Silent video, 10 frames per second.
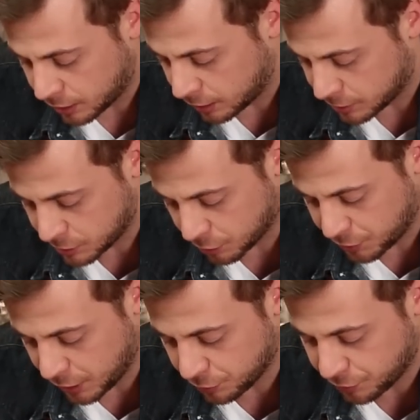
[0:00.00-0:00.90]
dann ist es auf
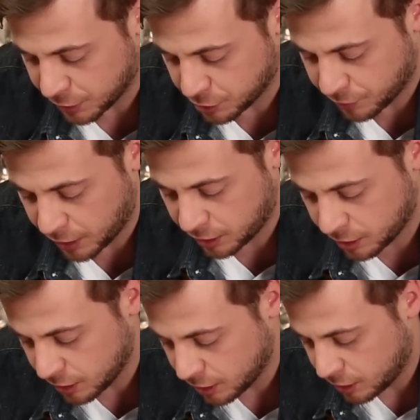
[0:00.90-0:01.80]
jeden Fall soweit.
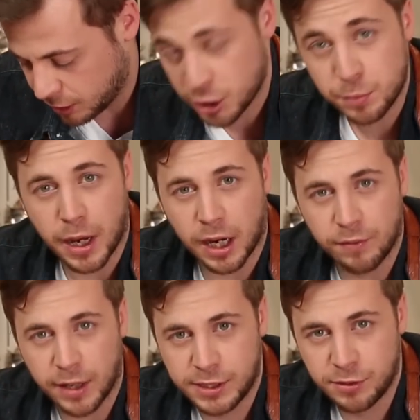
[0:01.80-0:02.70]
Spargel
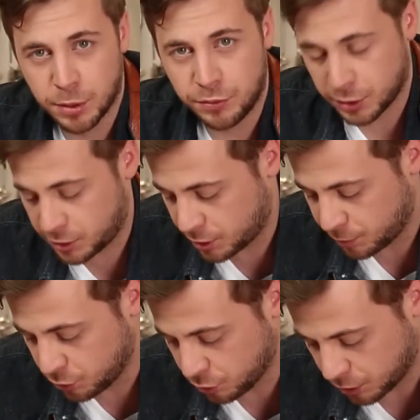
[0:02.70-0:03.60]
war jetzt 45
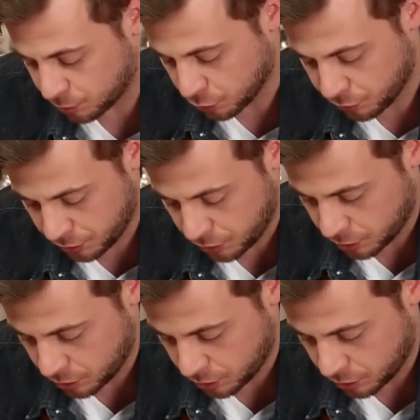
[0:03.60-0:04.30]
Minuten im Ofen